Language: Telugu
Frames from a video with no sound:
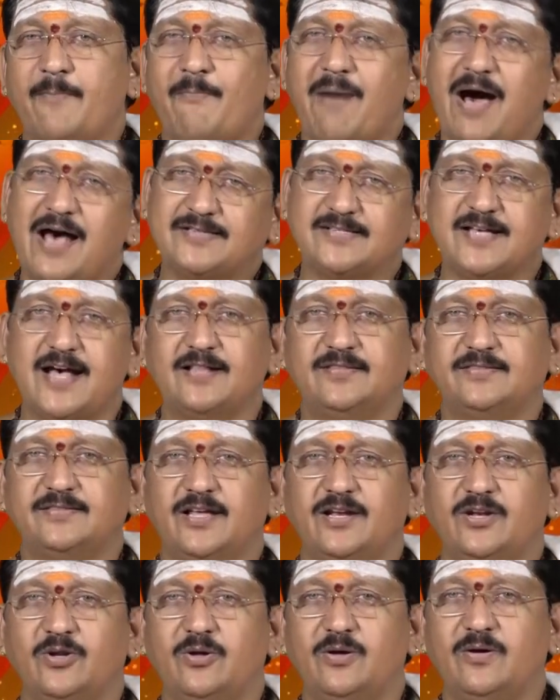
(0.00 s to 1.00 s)

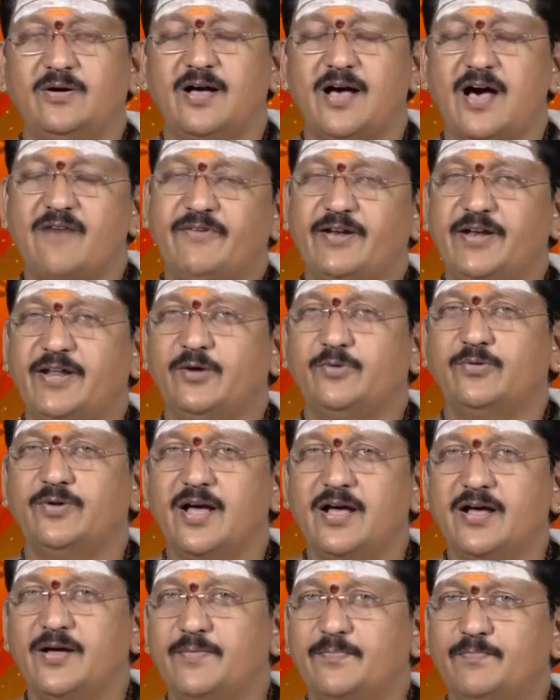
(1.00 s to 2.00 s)
మాసాంతంలో అవన్నీ
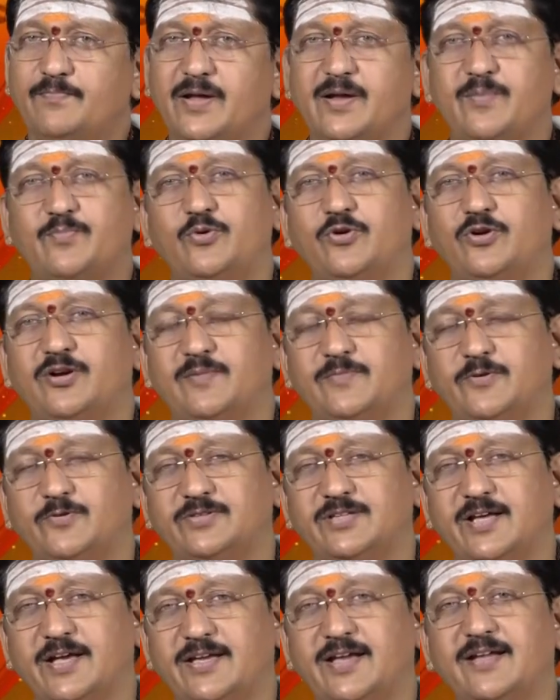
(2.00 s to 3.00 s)
కూడా
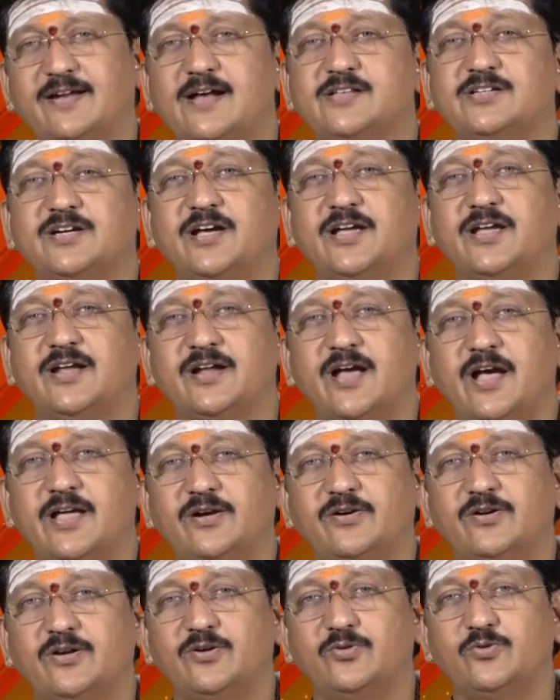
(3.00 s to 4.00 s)
పరిపూర్ణమవుతాయి రాజకీయ
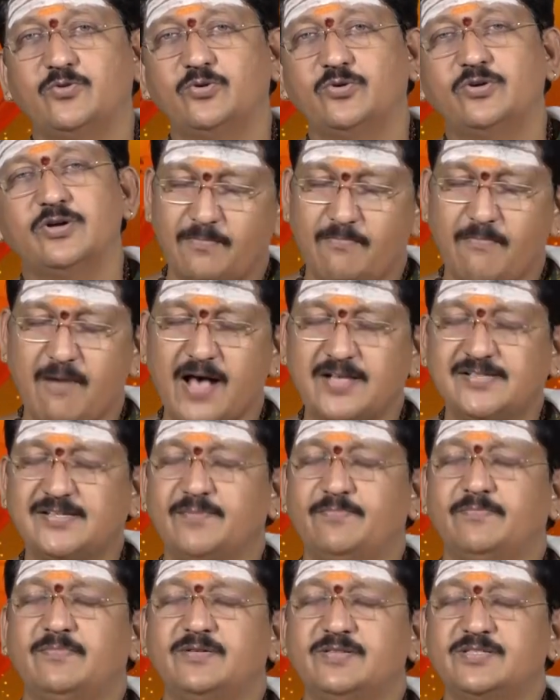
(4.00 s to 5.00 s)
నాయకులకు
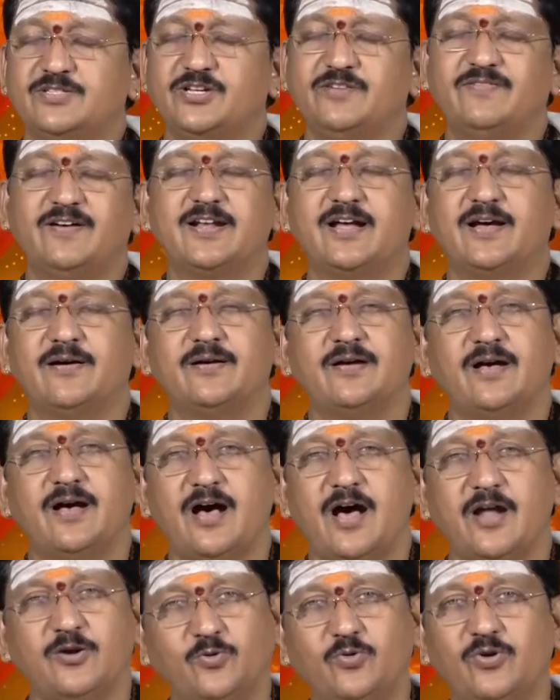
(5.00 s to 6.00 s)
మాసం చివర
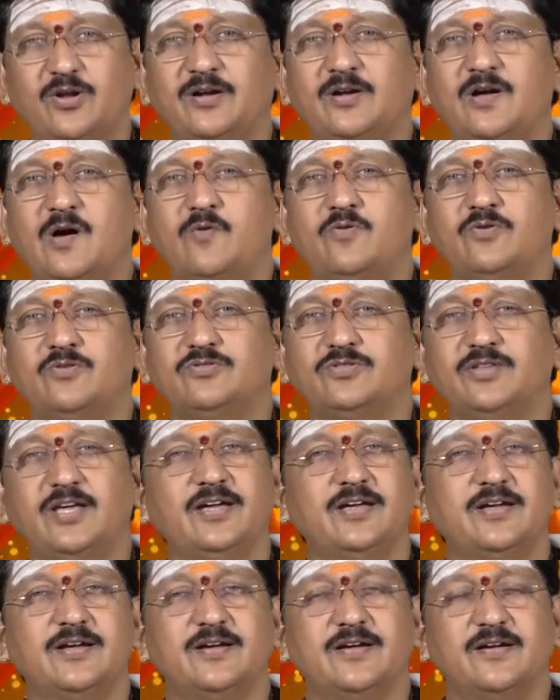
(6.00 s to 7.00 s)
అనుకూలంగా ఉంటుంది
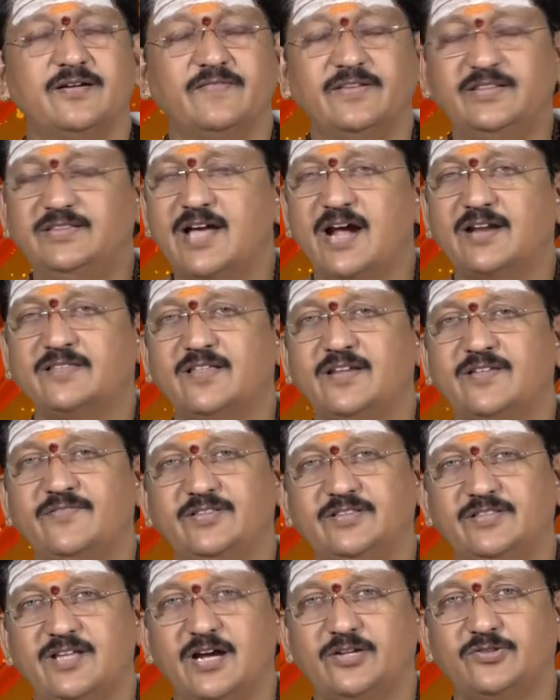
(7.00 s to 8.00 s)
విద్యార్థిని
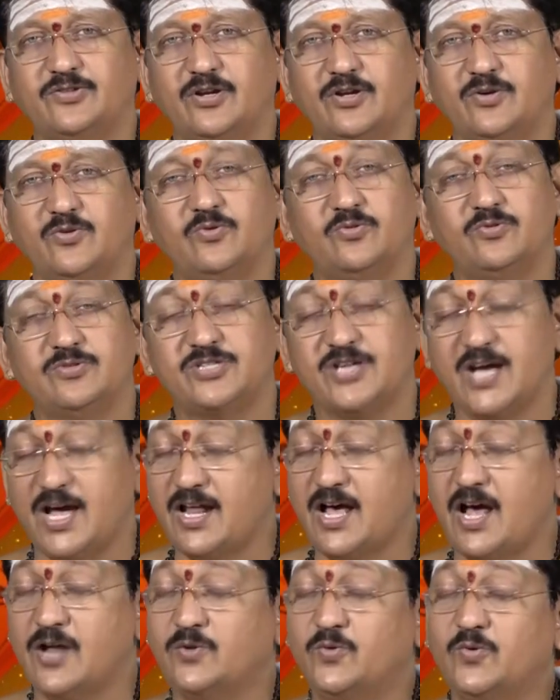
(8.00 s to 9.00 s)
విద్యార్థులకు
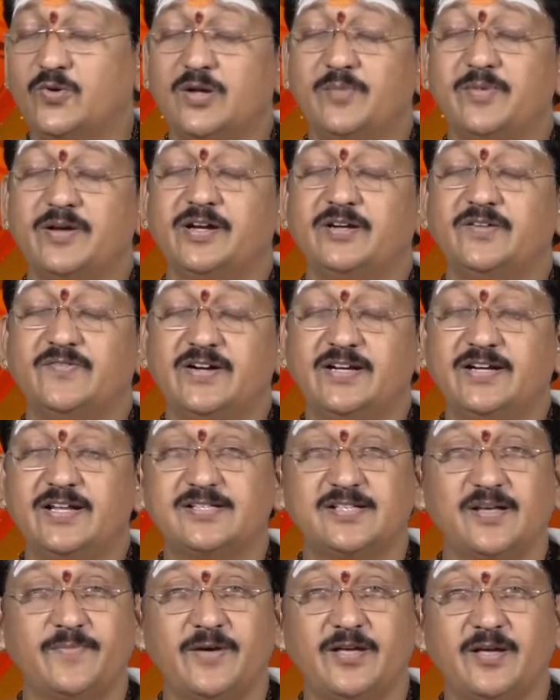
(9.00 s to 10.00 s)
చాలా అనుకూలమైనటువంటి
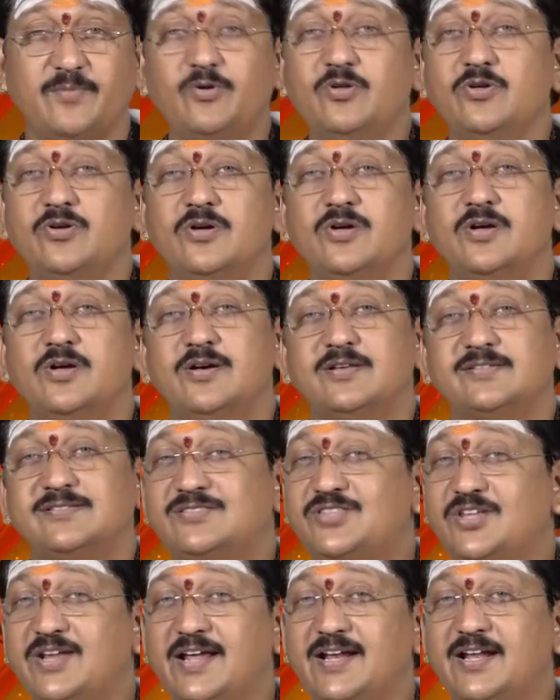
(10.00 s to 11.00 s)
సమయము
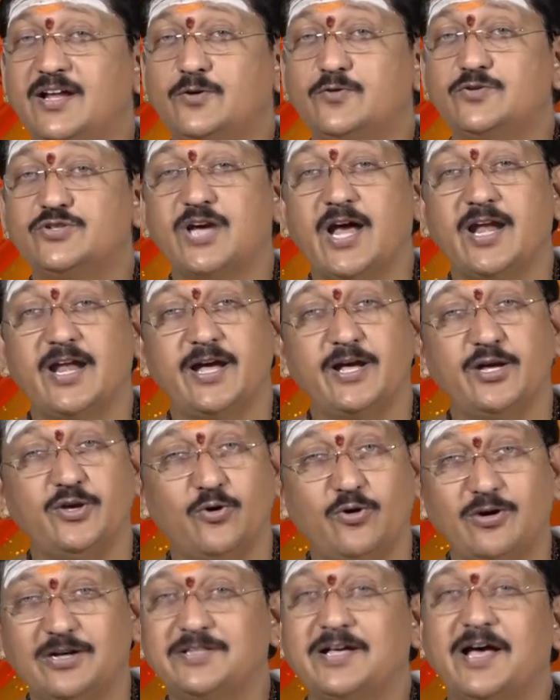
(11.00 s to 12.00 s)
స్త్రీలకు చాలా
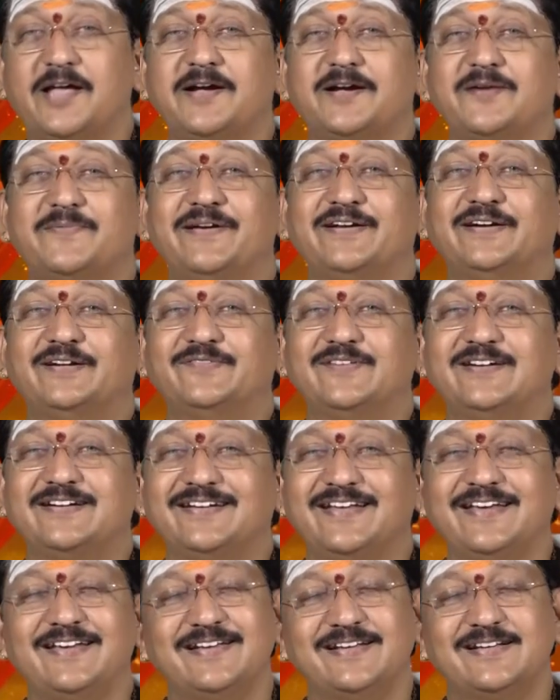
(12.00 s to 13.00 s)

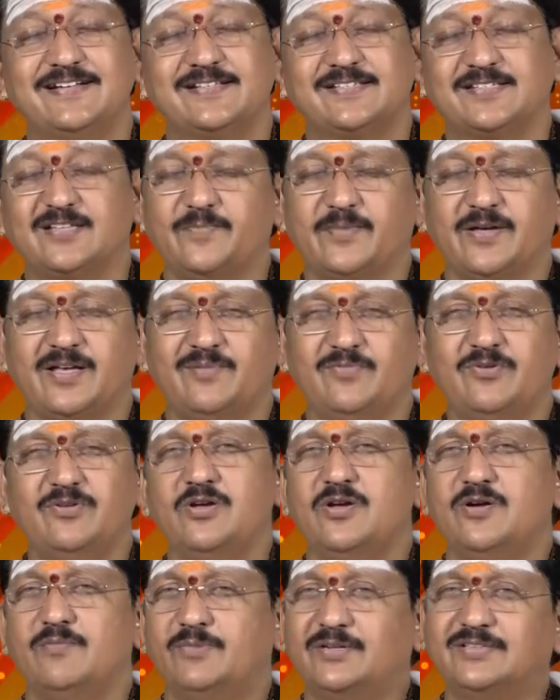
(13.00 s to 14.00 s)
యోగదాయకమైనటువంటి సమయము
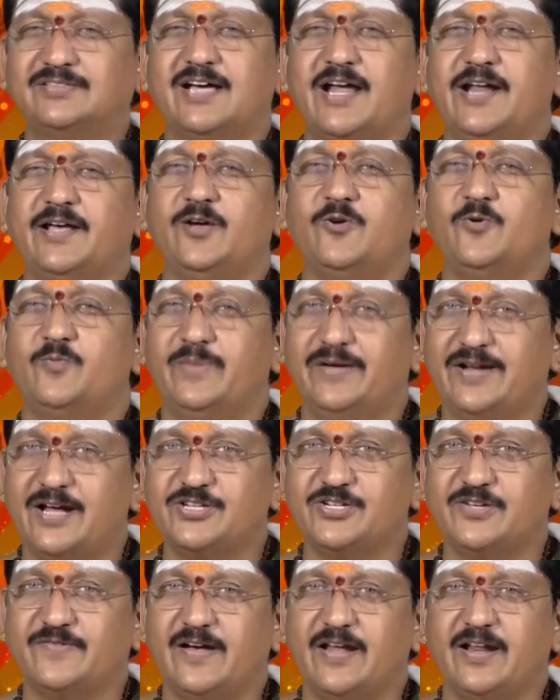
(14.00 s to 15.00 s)
మొత్తానికి
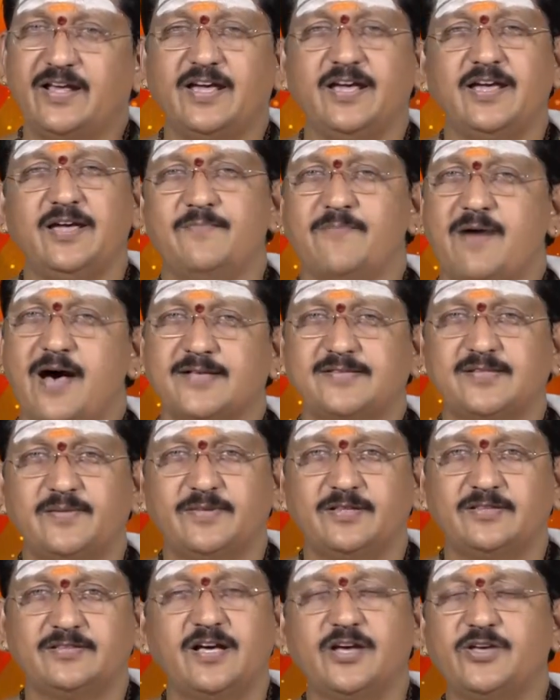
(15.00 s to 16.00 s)
కుంభరాశి వారికి ఈ మాసం
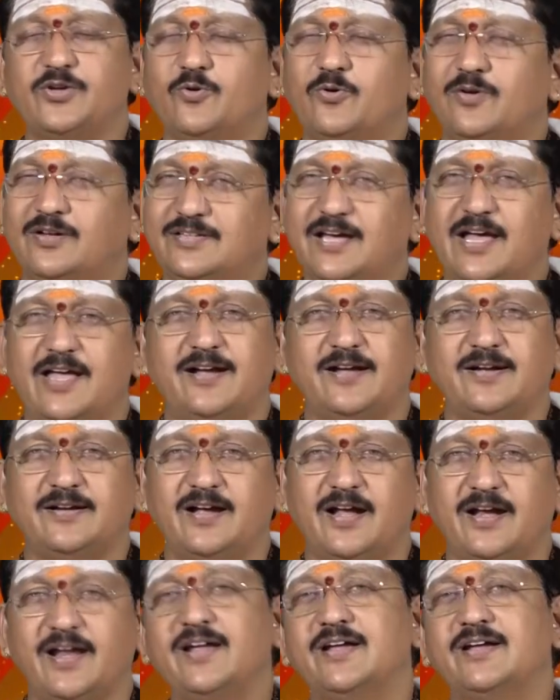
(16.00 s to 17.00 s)
అంతా
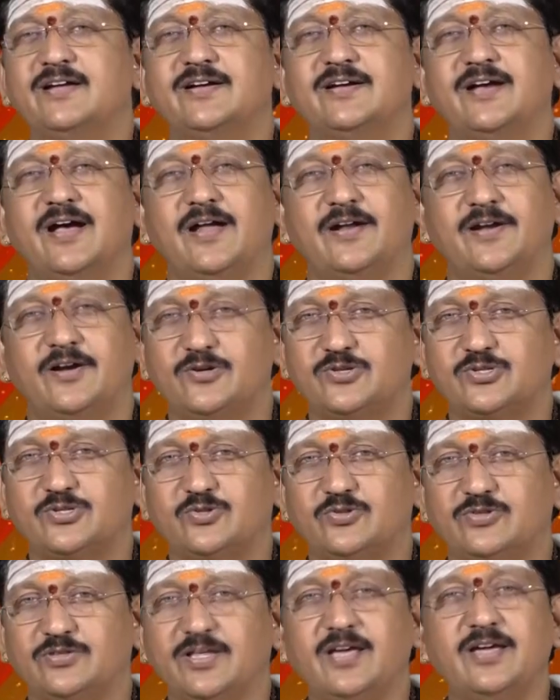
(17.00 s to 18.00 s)
యోగదాయకంగానే
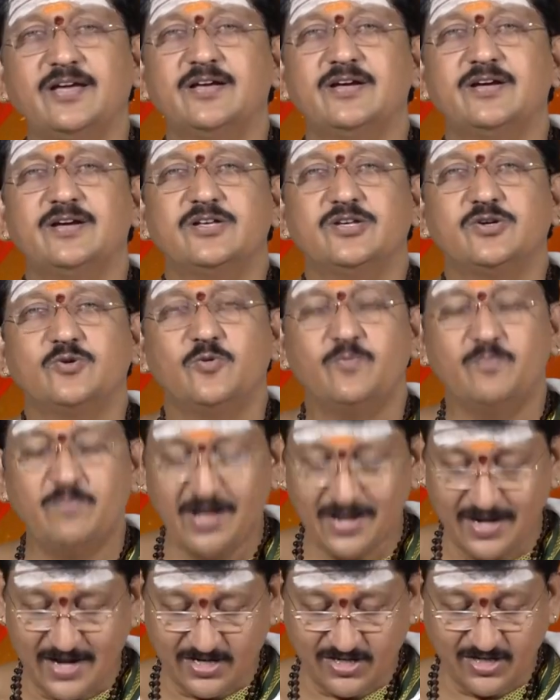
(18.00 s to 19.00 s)
నడుస్తుంది
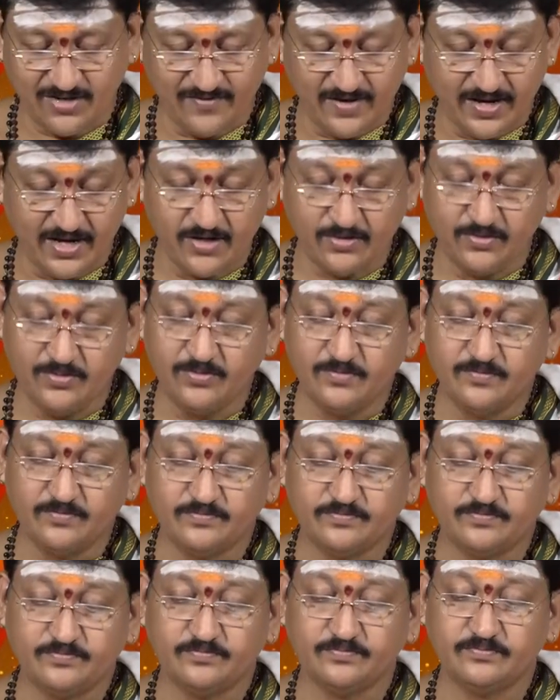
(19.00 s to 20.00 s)
కుంభరాశి వారు
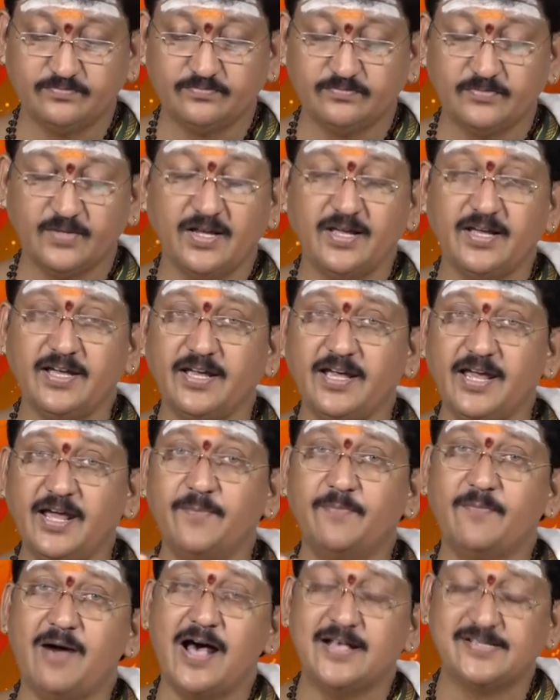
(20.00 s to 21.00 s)
ఈ
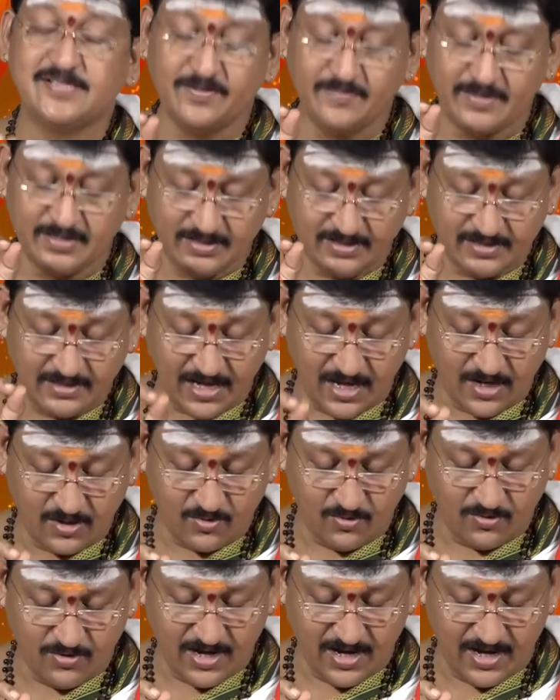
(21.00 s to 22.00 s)
మాసమంతా
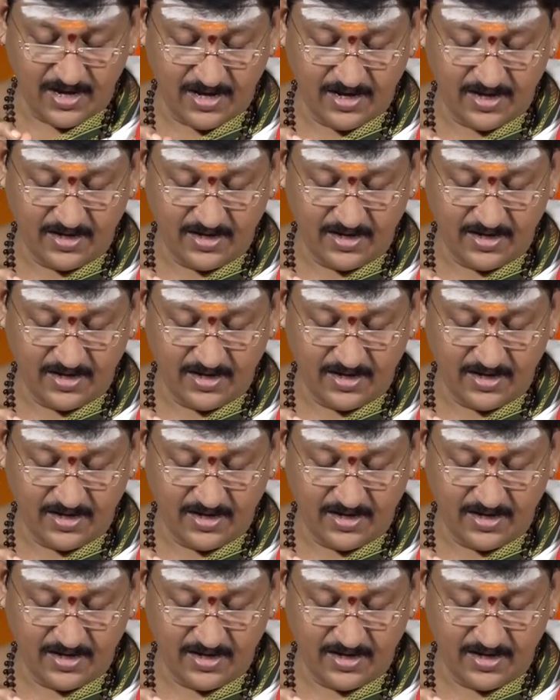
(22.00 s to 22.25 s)
కూడా